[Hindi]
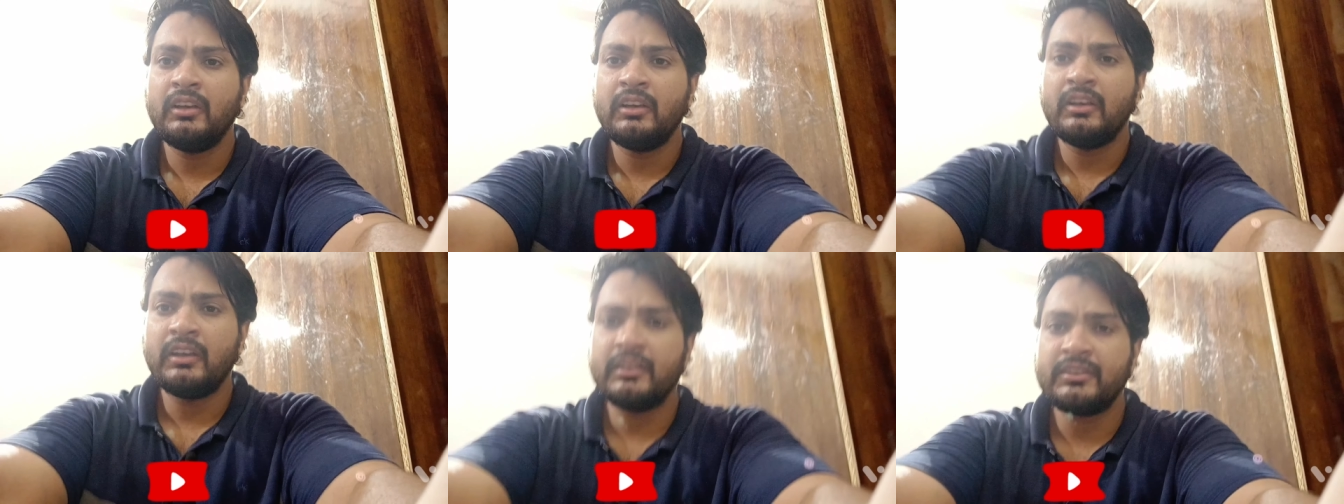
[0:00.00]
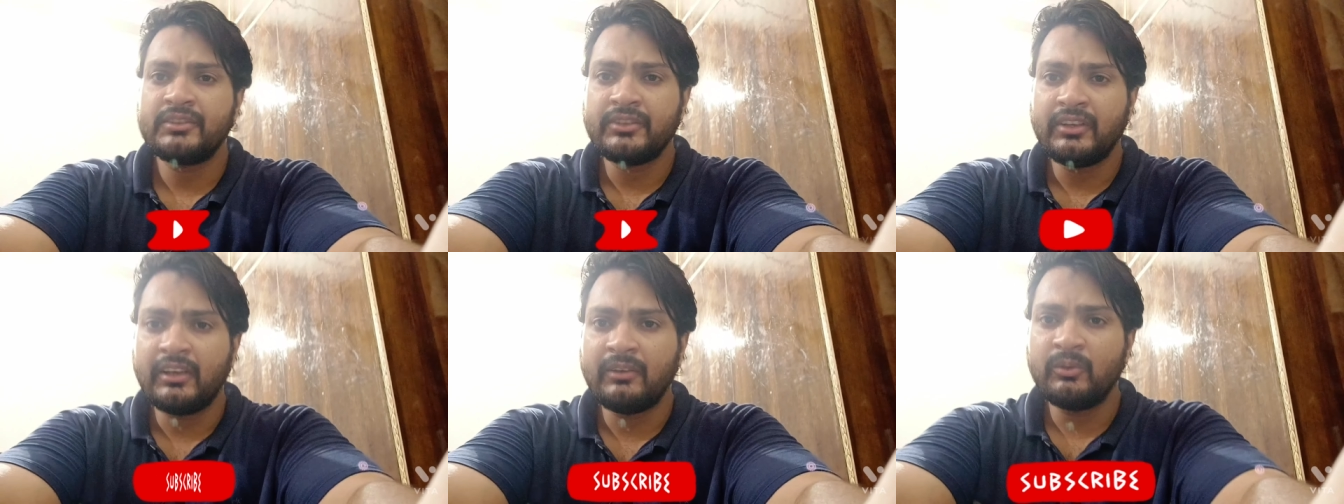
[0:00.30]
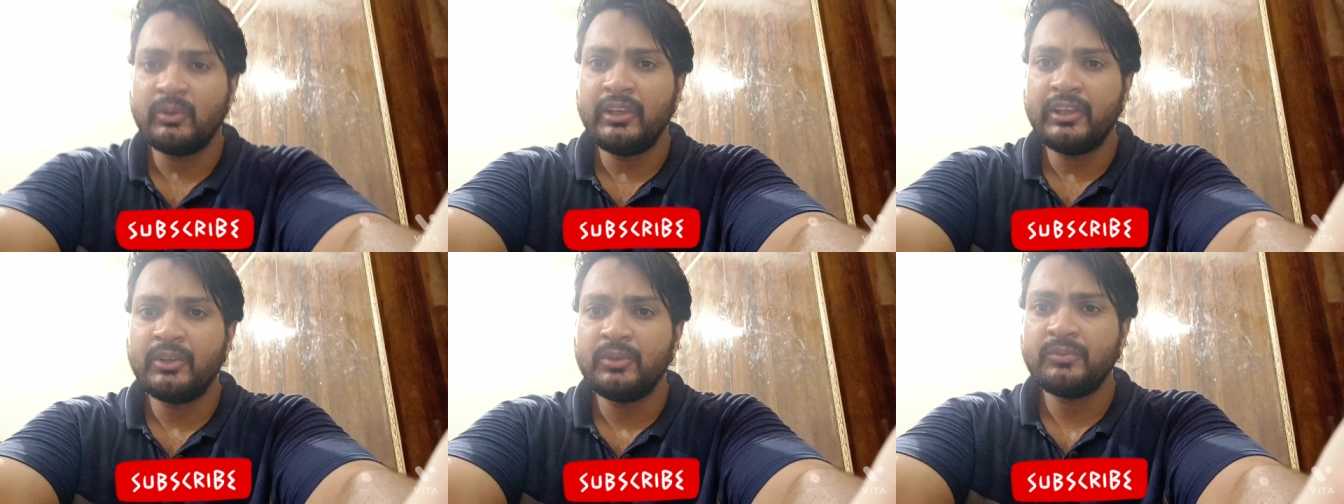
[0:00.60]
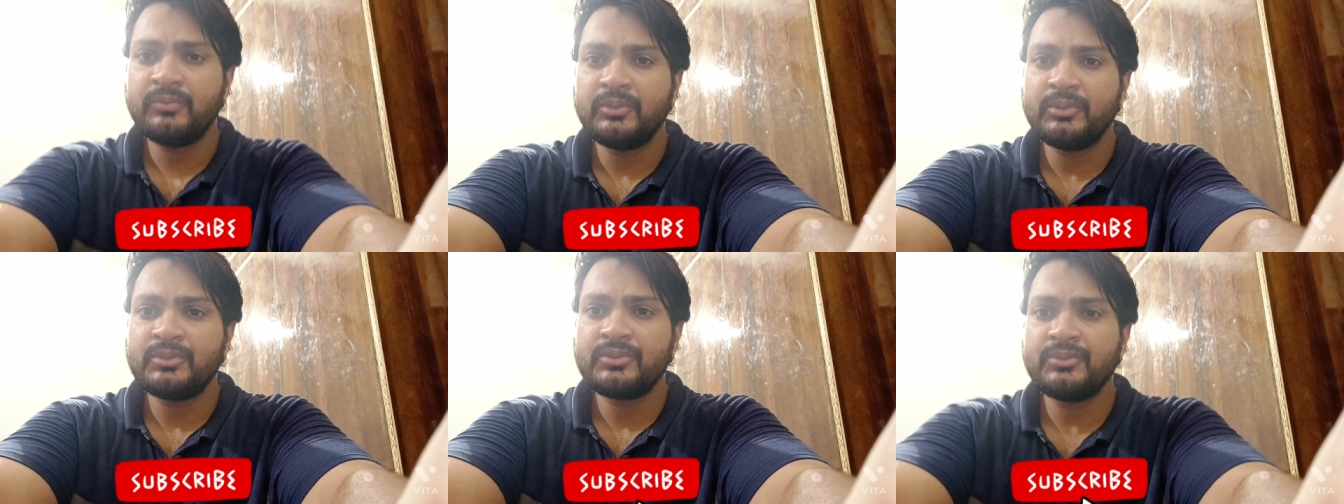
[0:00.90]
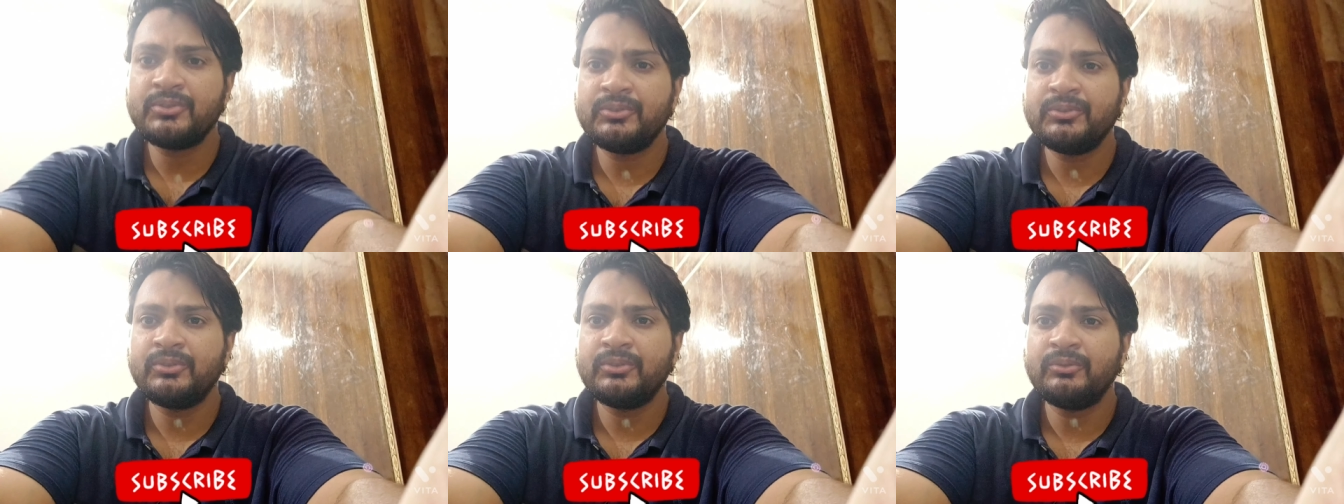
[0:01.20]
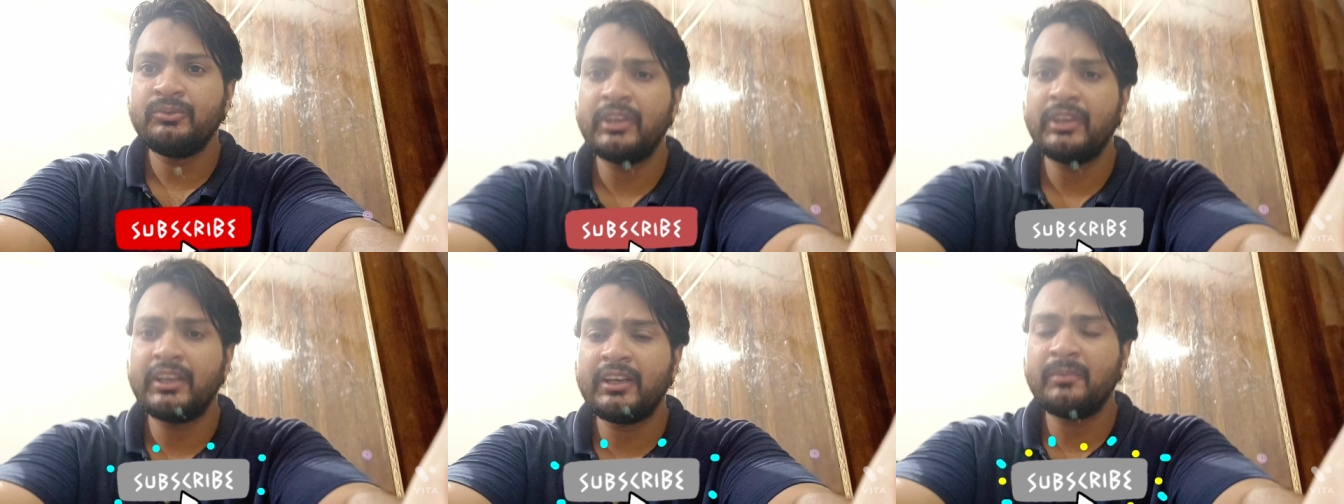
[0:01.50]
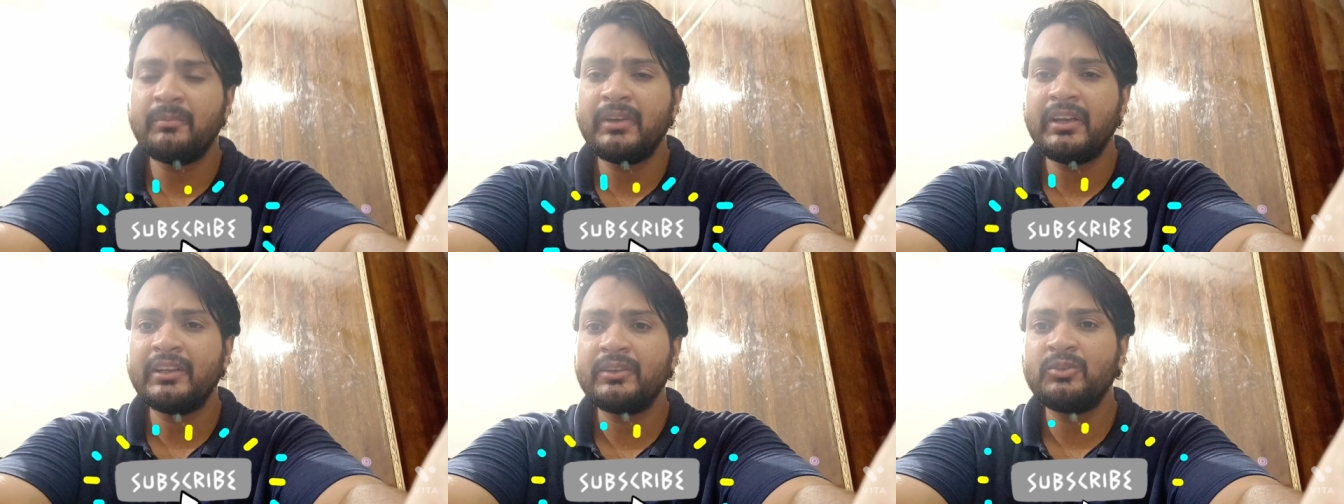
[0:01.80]
असलम दोस्तों वेलकम
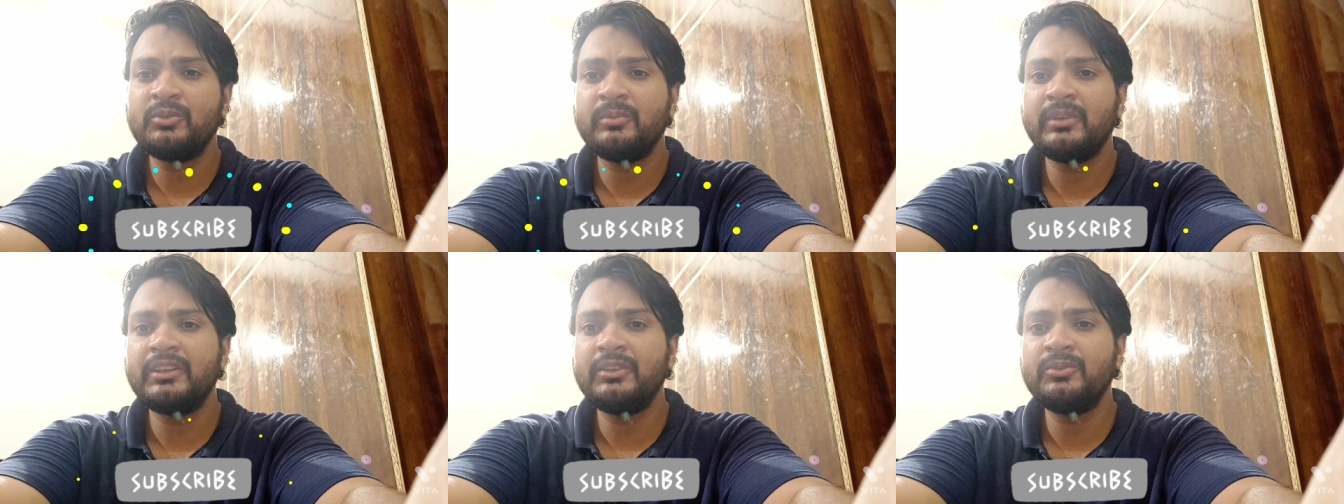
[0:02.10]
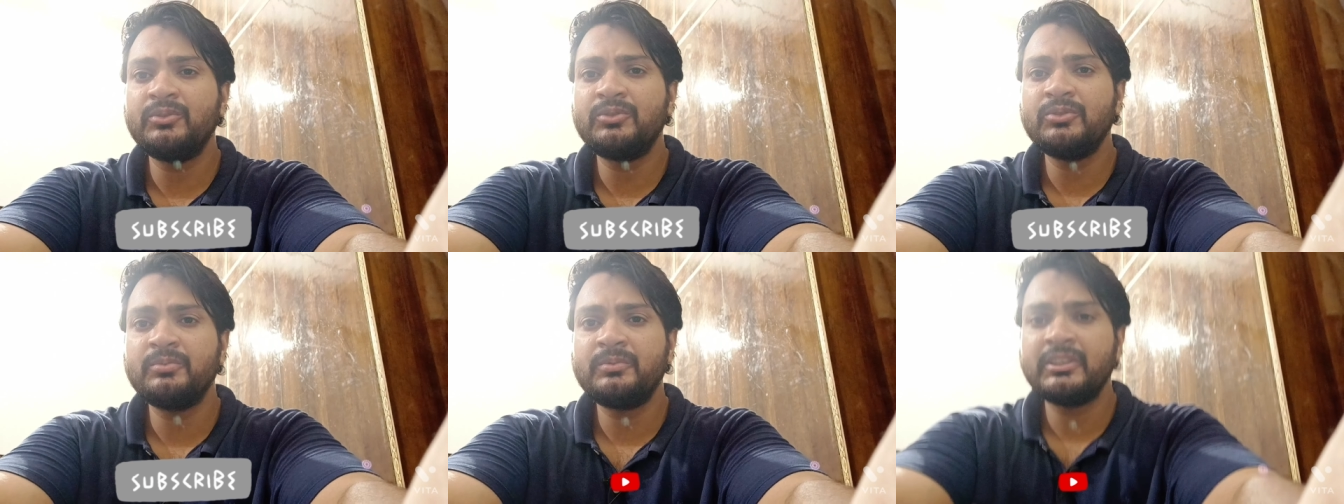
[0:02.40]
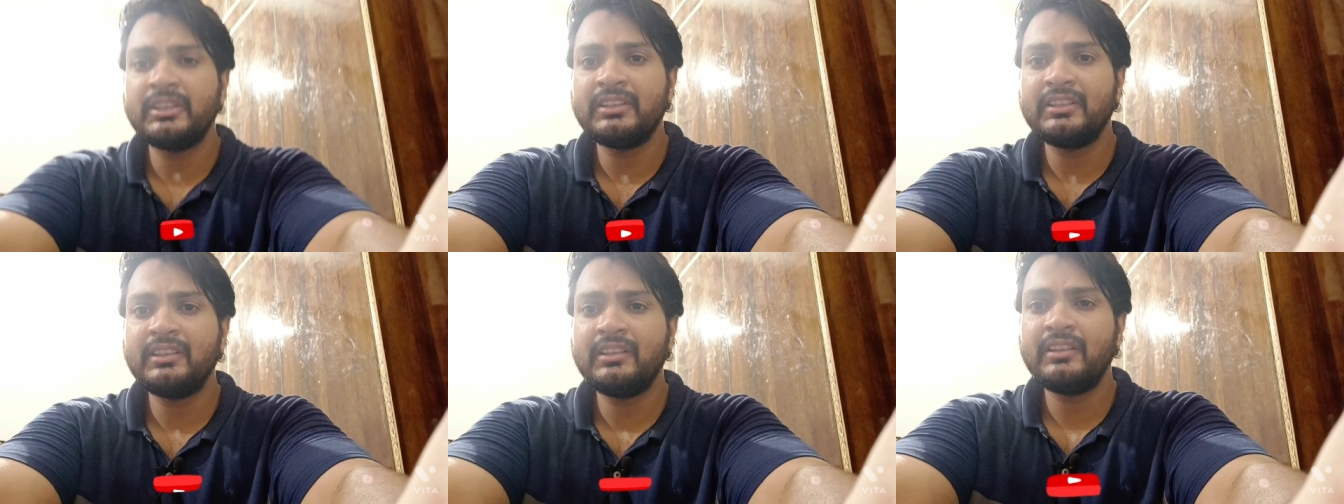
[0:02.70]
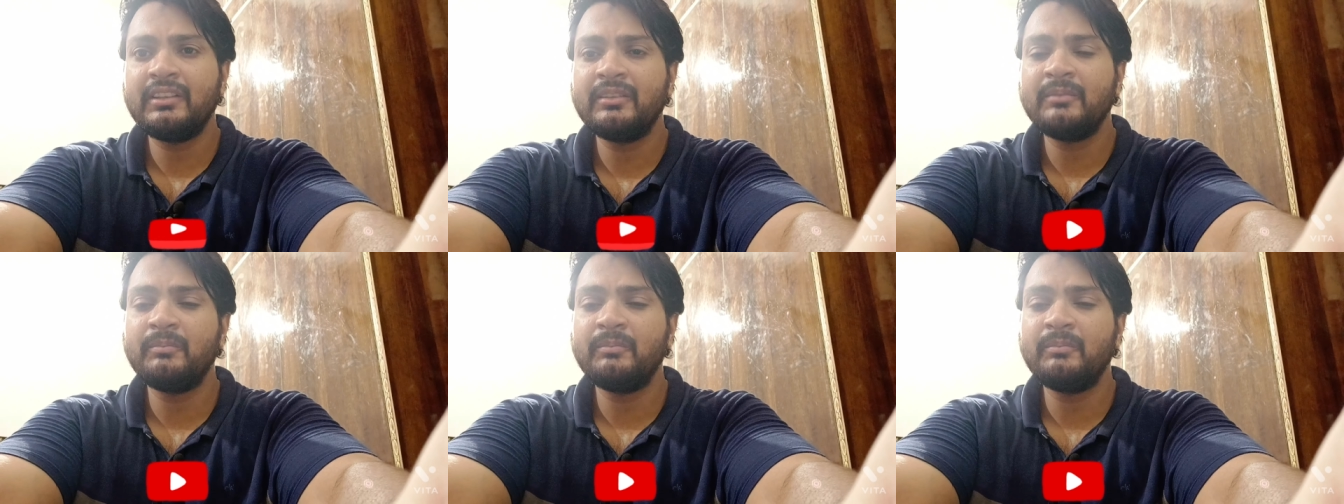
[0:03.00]
बैक टू माय यूट्यूब चैनल